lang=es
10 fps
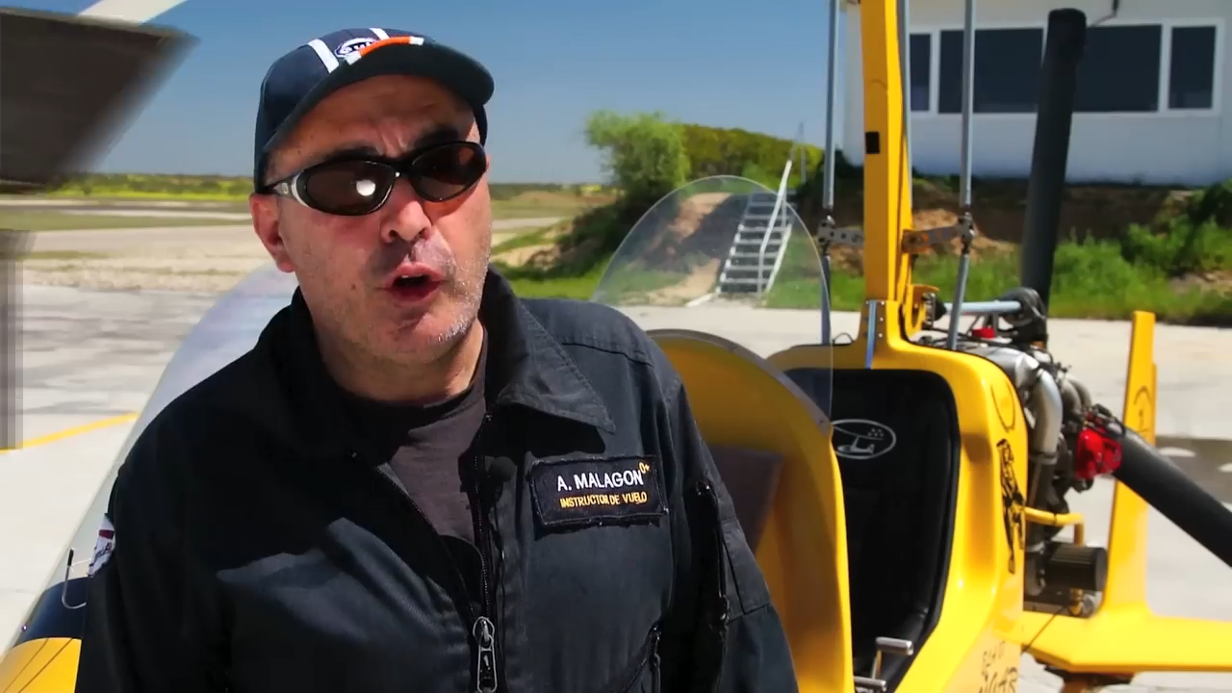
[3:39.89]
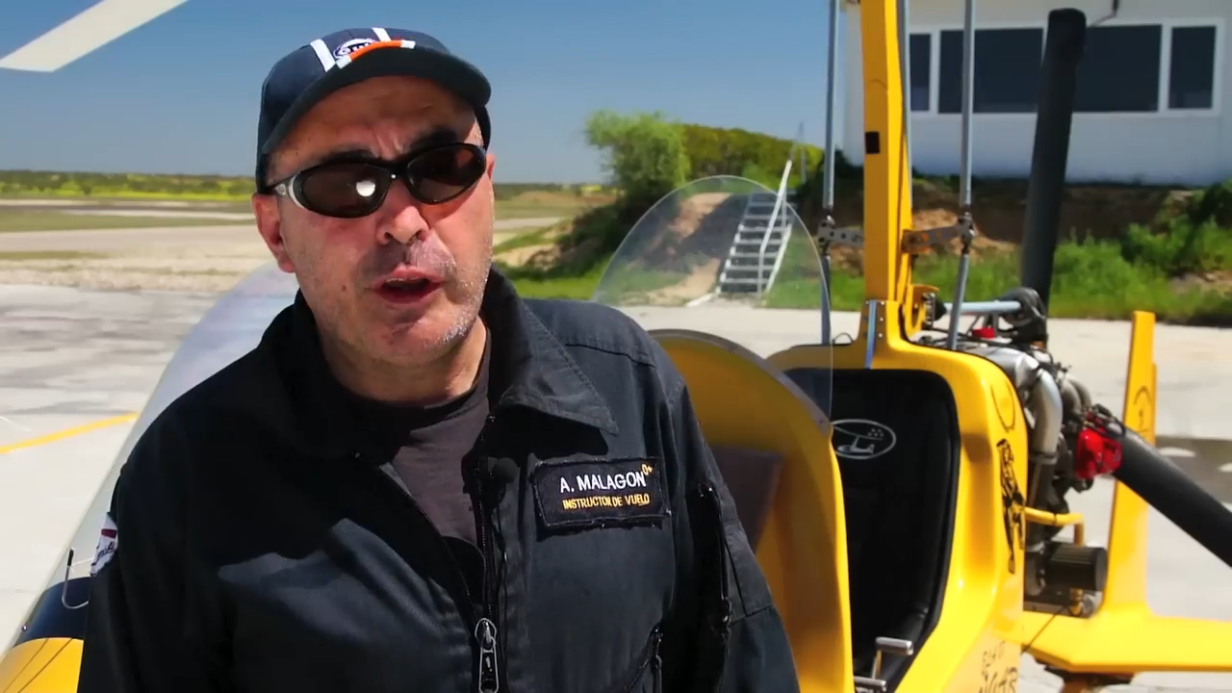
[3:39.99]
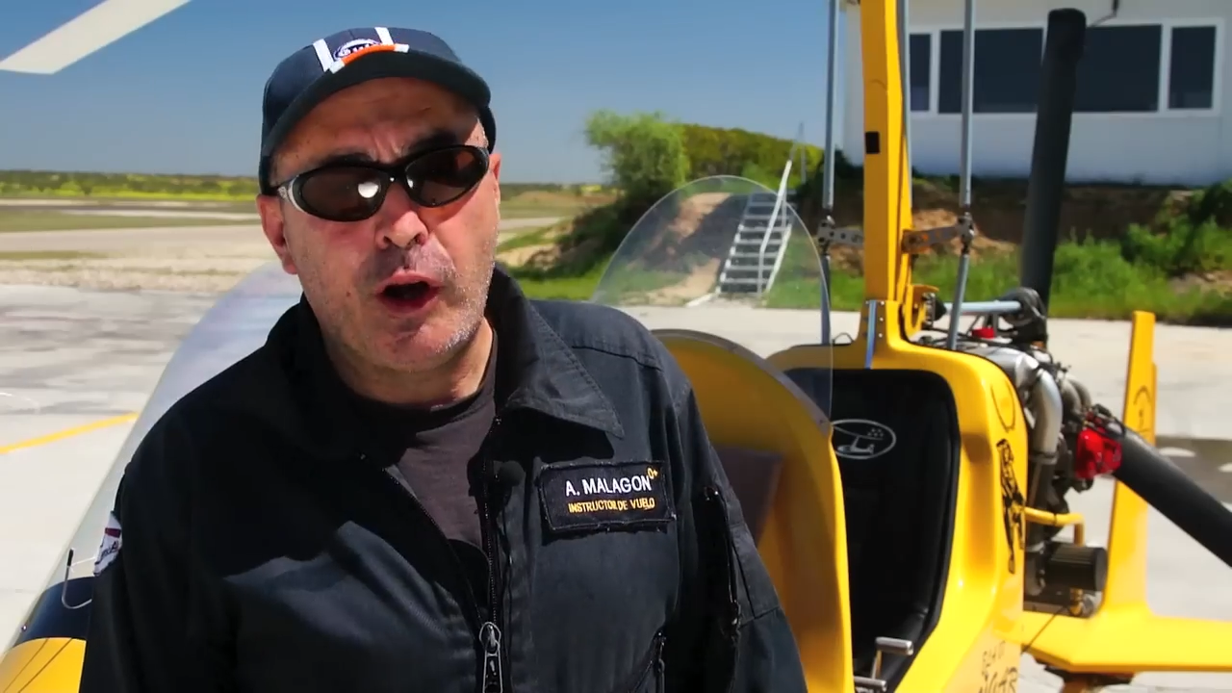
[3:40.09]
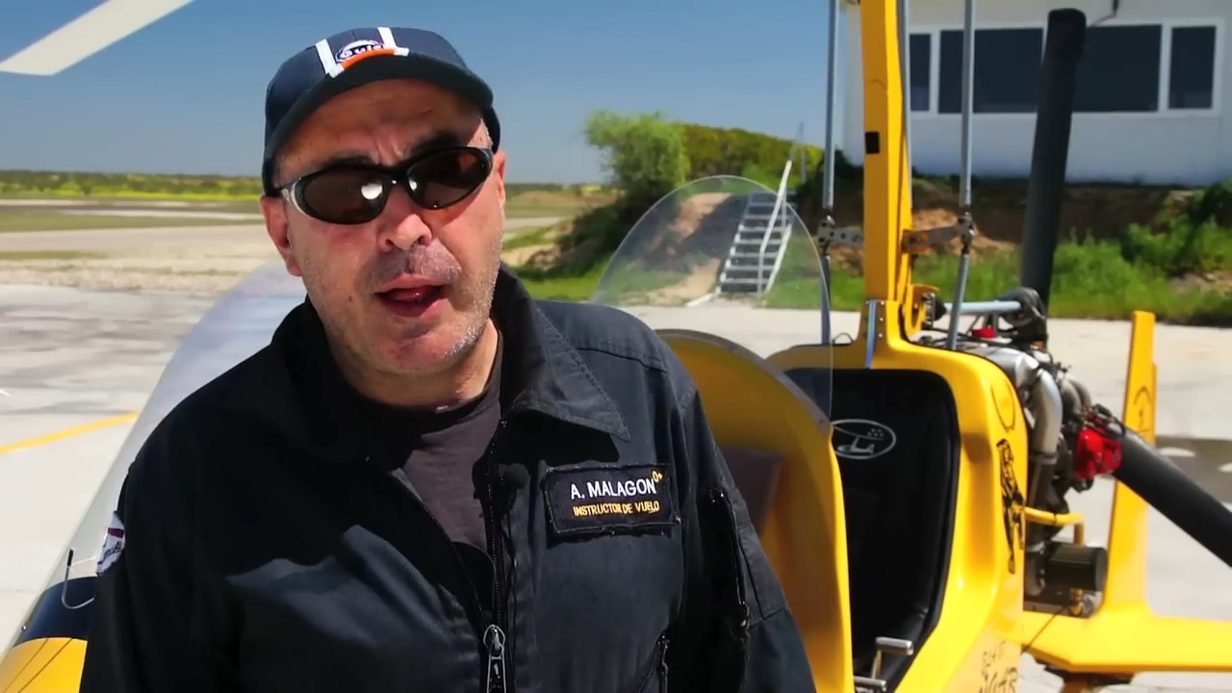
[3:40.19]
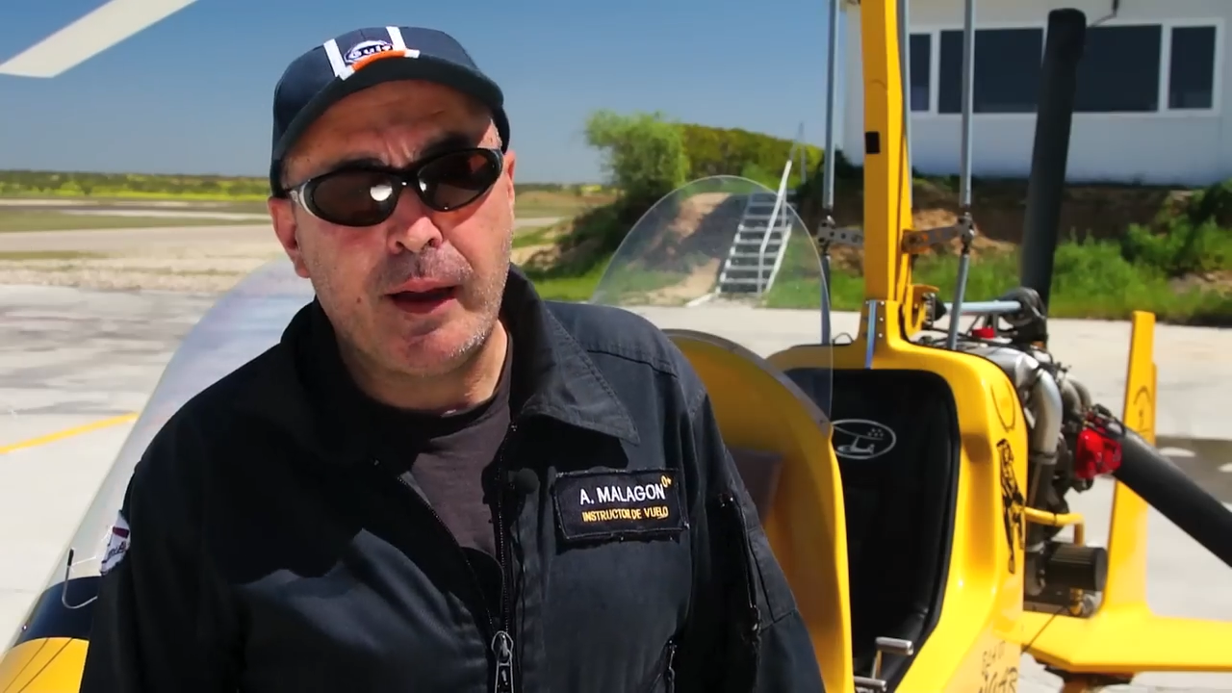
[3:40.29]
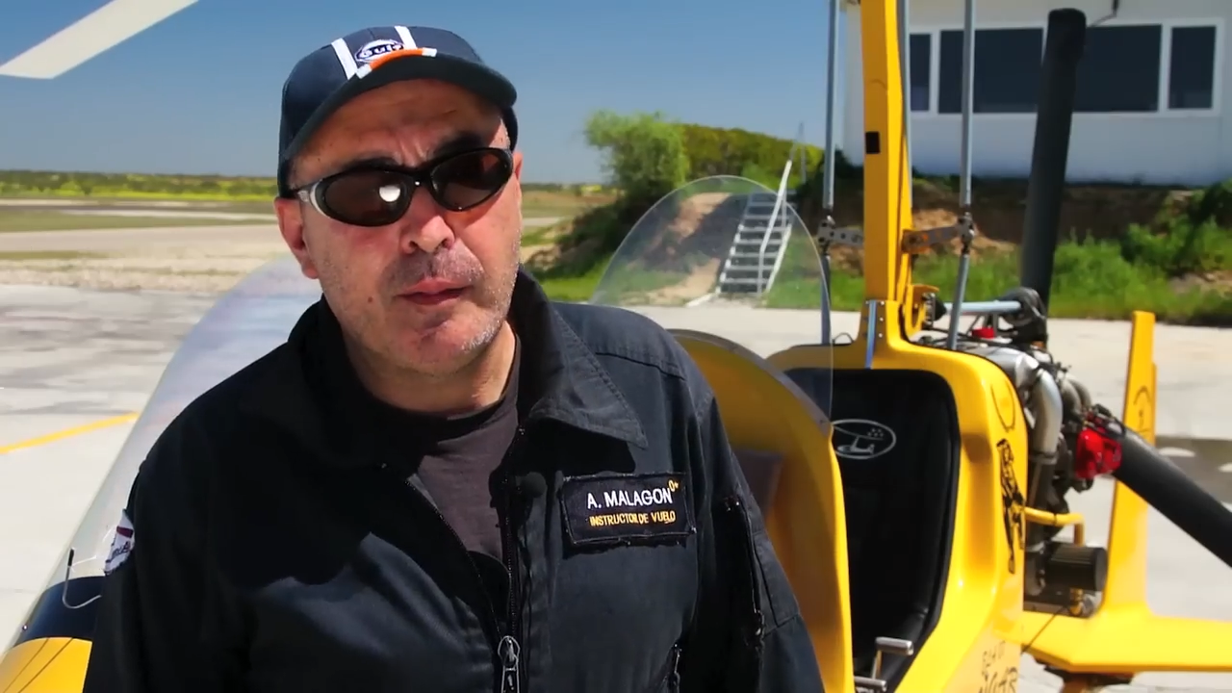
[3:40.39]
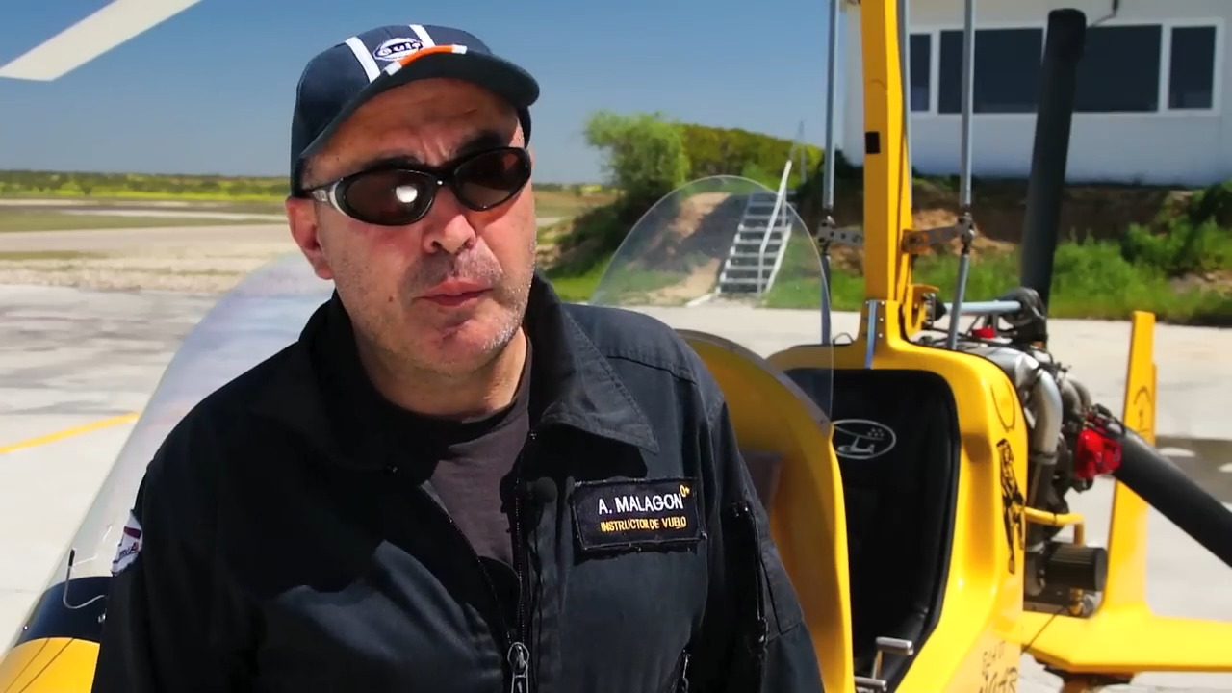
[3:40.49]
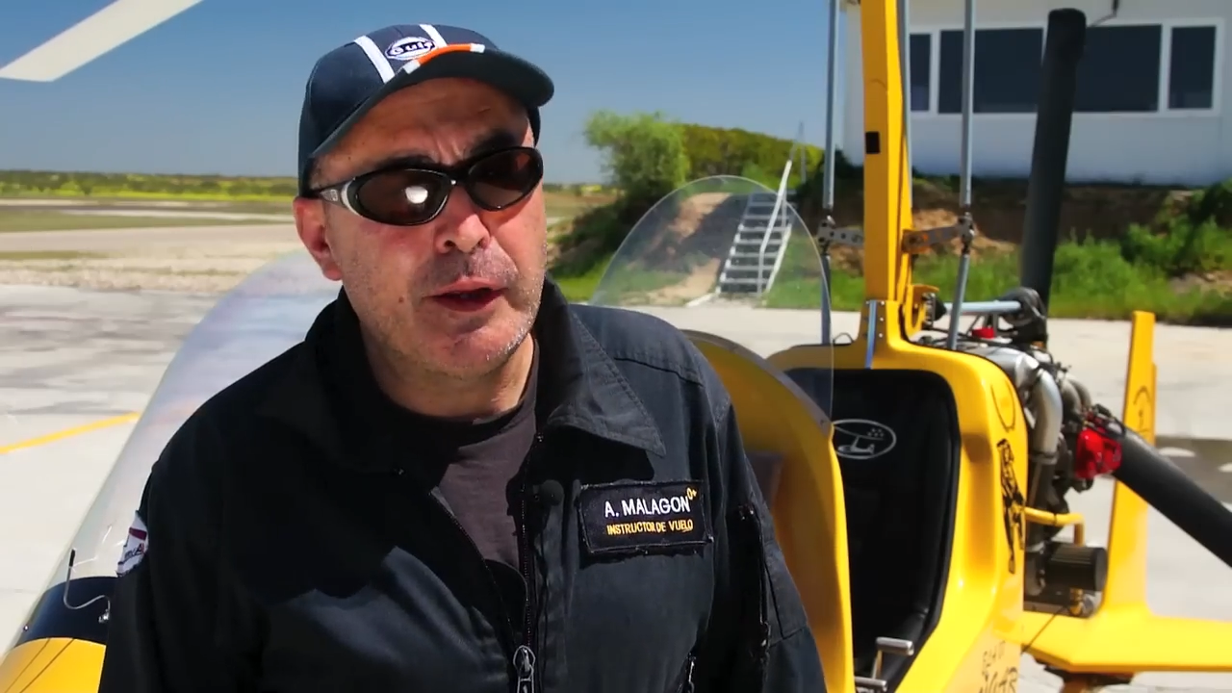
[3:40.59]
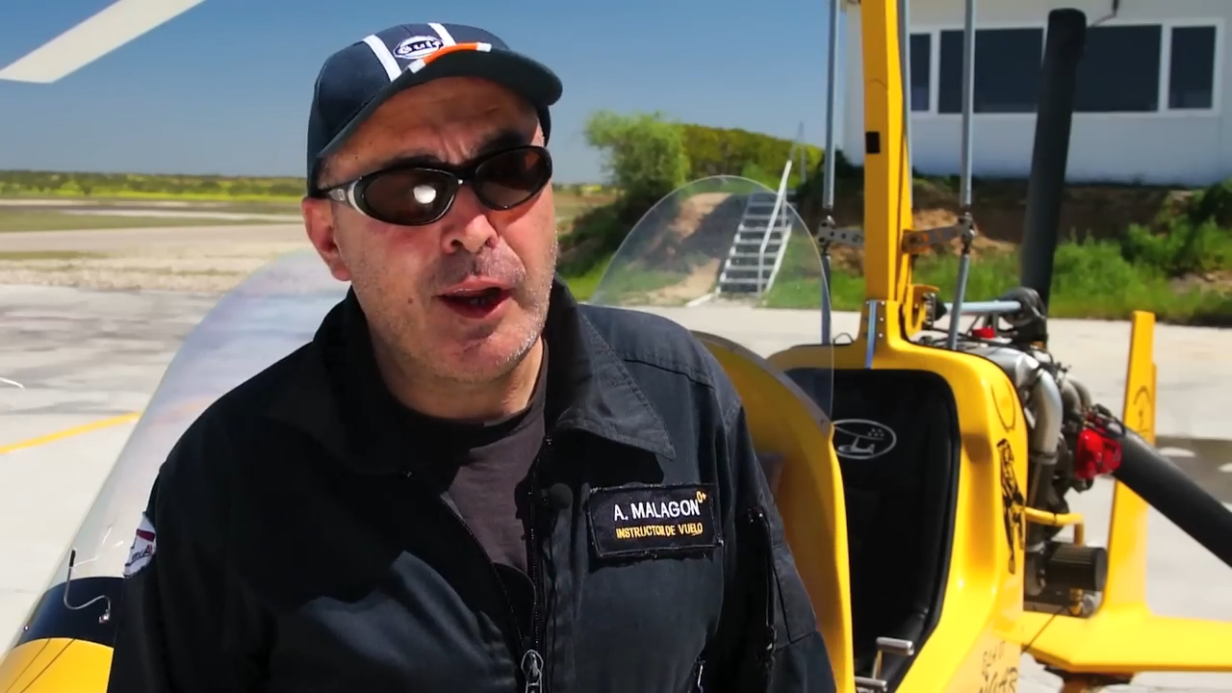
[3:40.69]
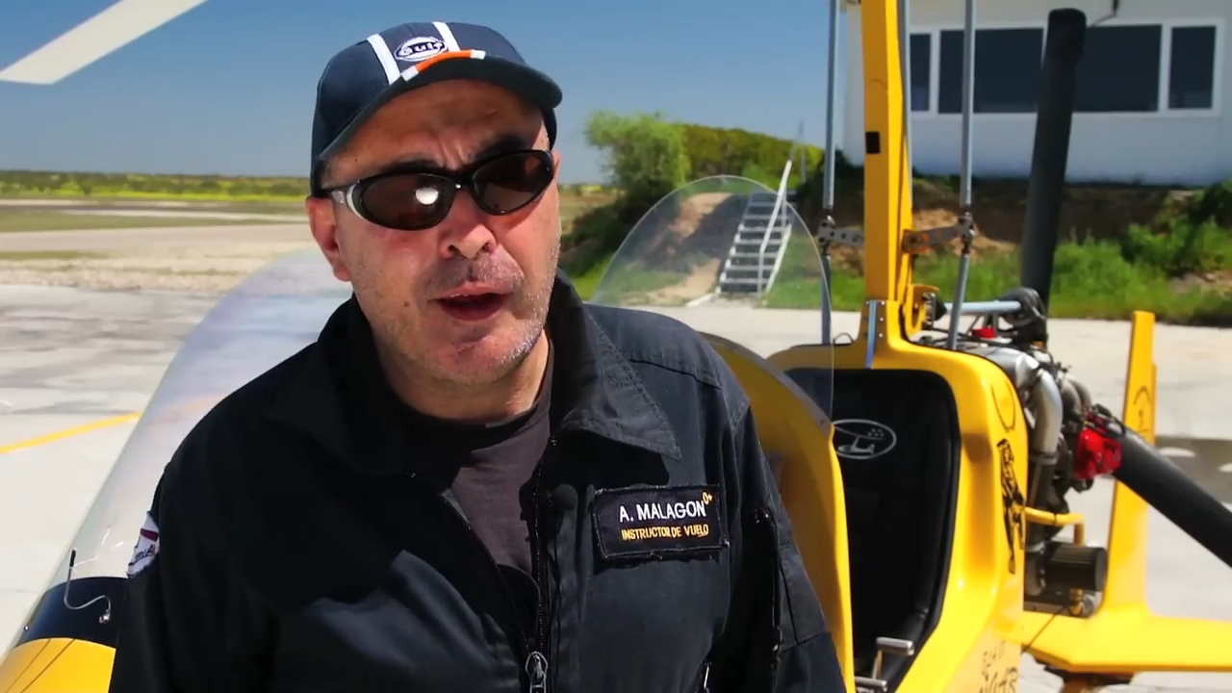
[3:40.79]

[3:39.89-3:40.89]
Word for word: Bueno, y ahora